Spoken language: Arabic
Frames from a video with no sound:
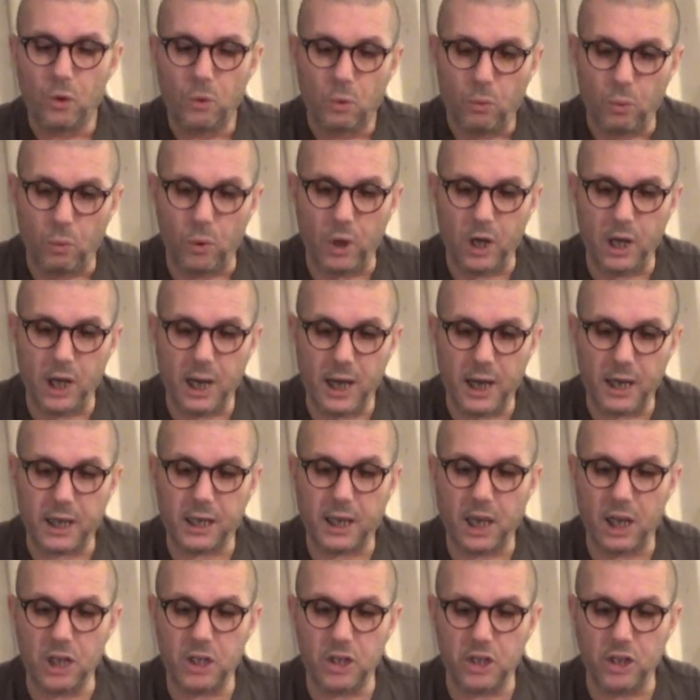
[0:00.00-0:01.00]
ولا
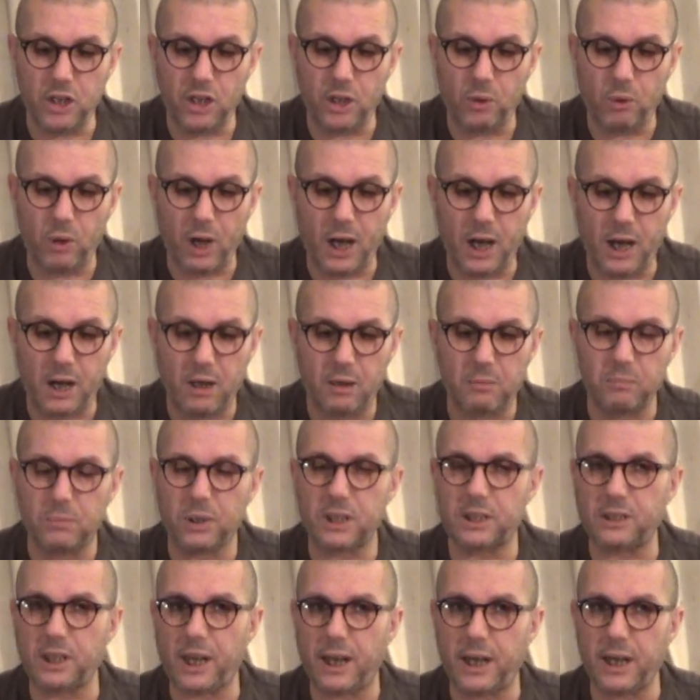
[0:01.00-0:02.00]
كيجنيوها
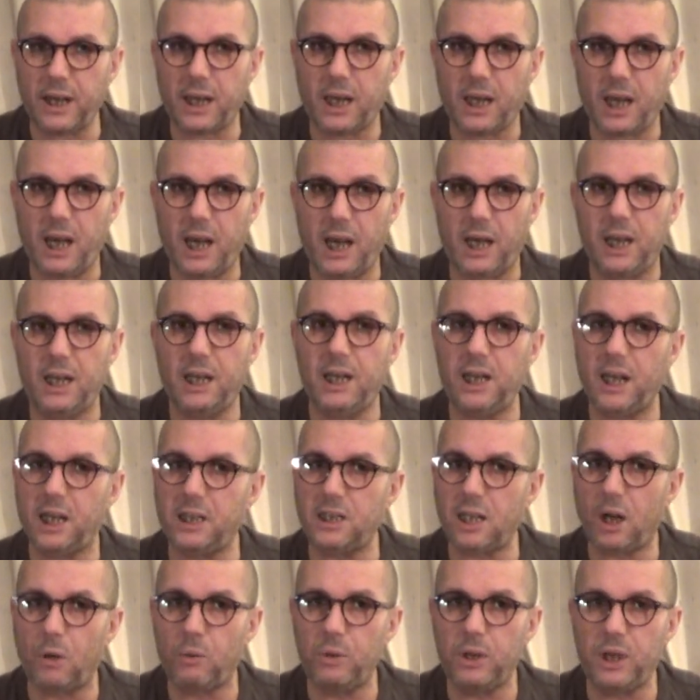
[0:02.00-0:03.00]
بالطريقة
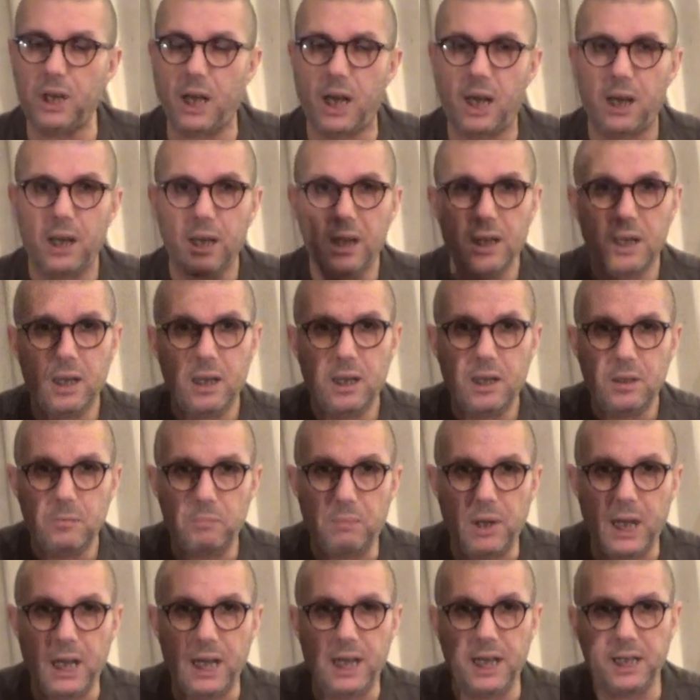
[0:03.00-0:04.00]
اليدوية
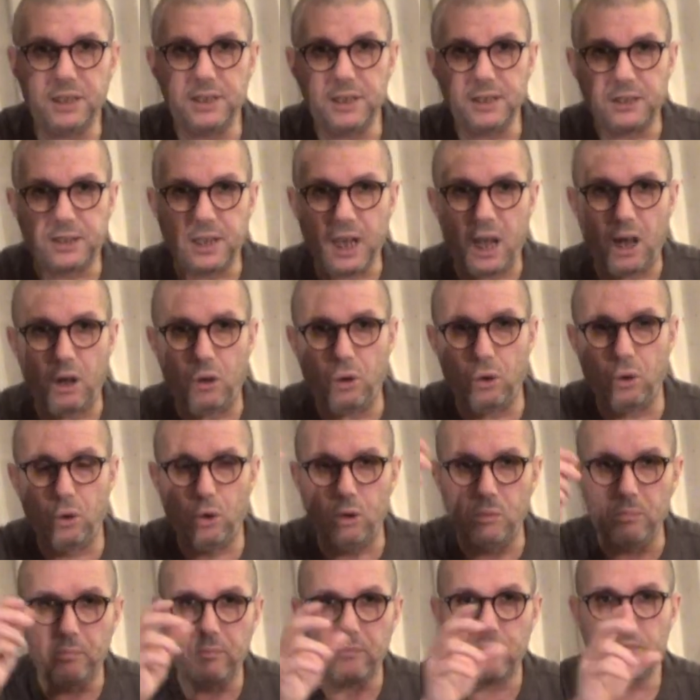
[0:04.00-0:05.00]
بالليد
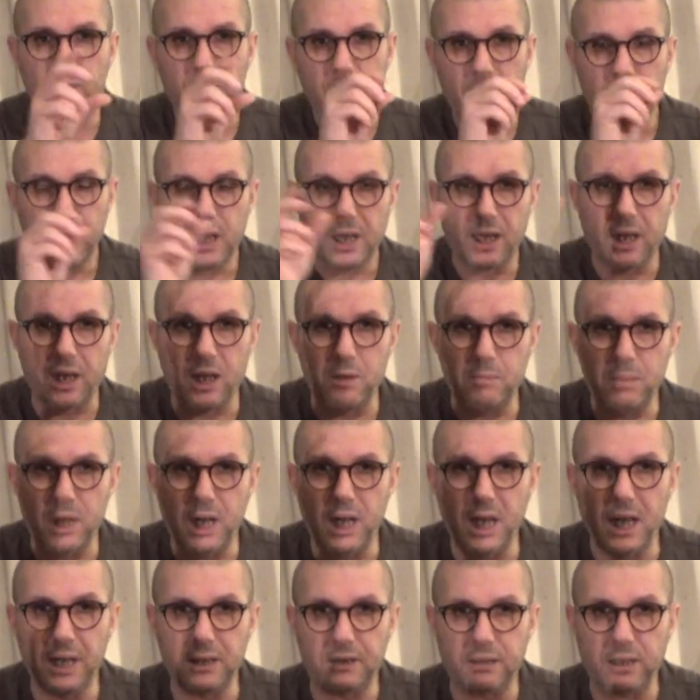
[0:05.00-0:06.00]
نتاعهم غير
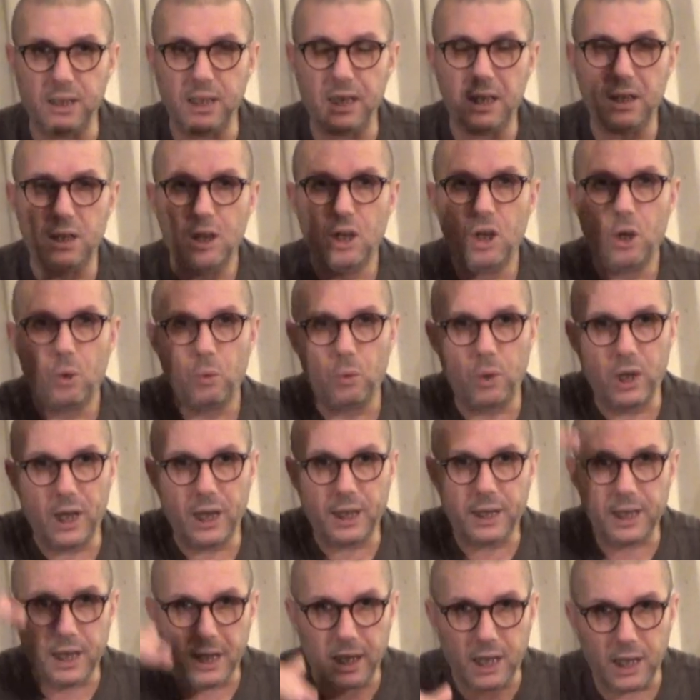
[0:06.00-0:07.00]
بلاتي ولا
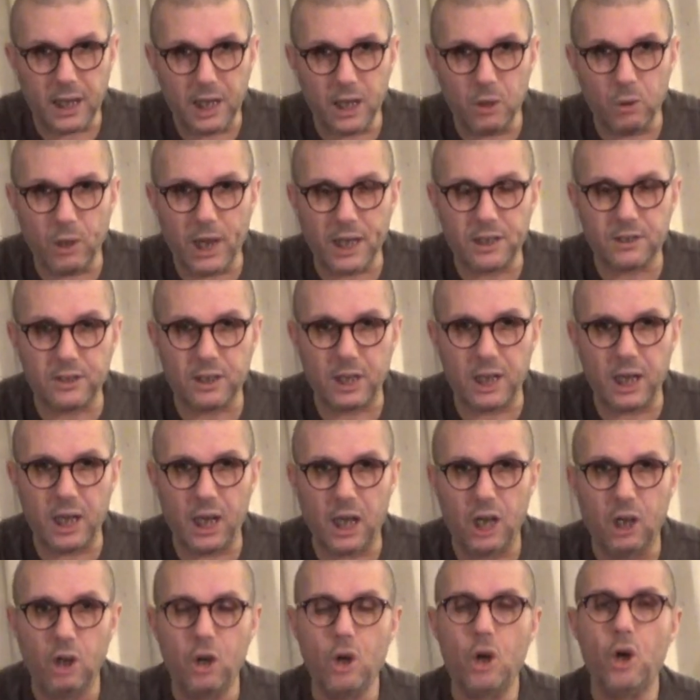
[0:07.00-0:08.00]
كيخليوها
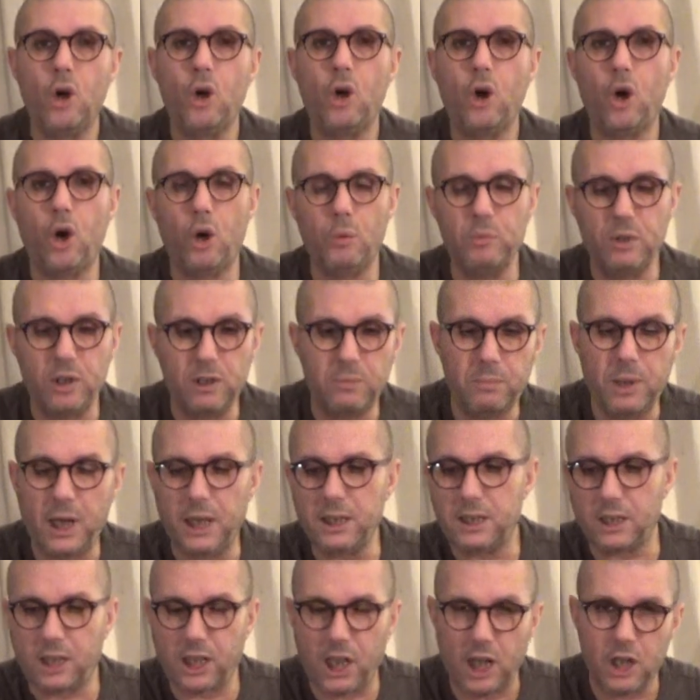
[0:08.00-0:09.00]
تطيح ومن
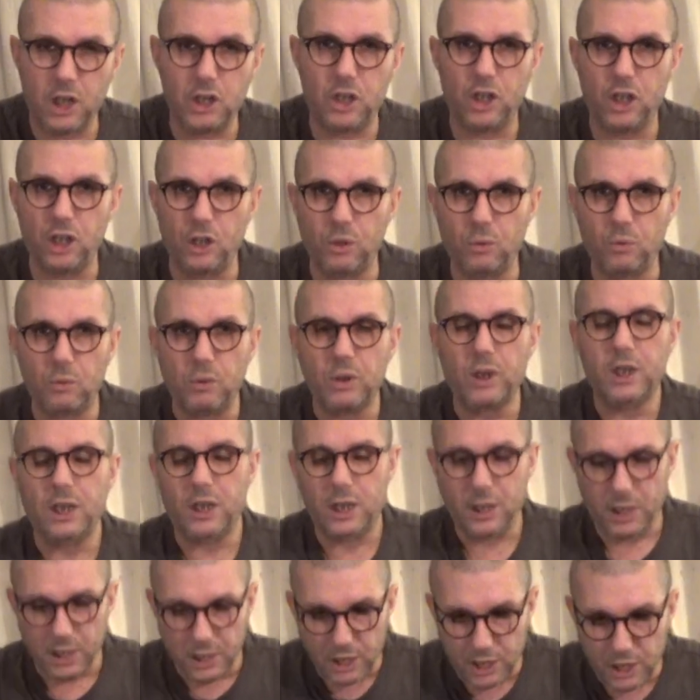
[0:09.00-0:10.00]
بعد كيجيو
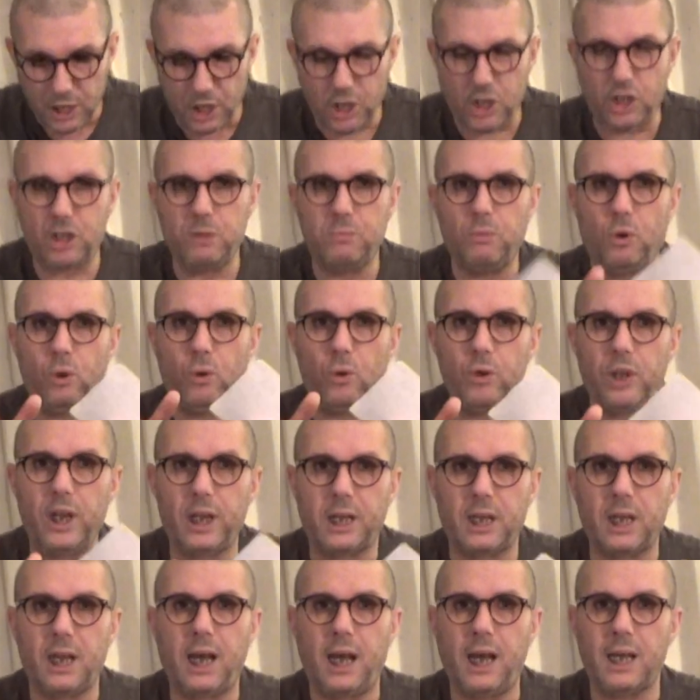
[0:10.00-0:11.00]
يجمعوا
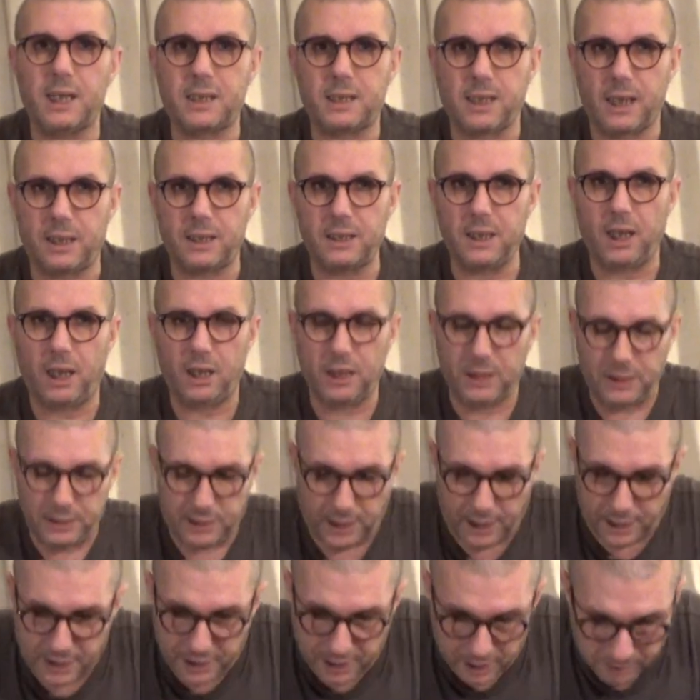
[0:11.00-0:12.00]
داك الحصاد
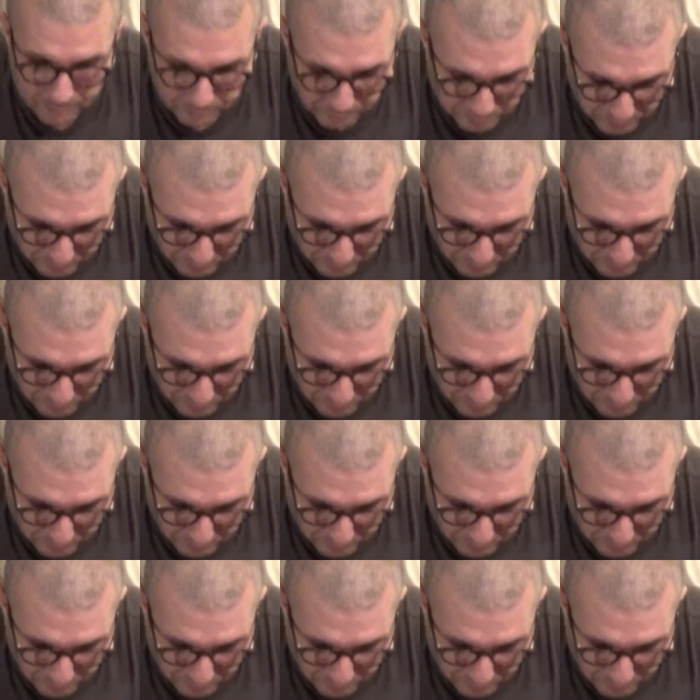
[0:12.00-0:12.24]
يعني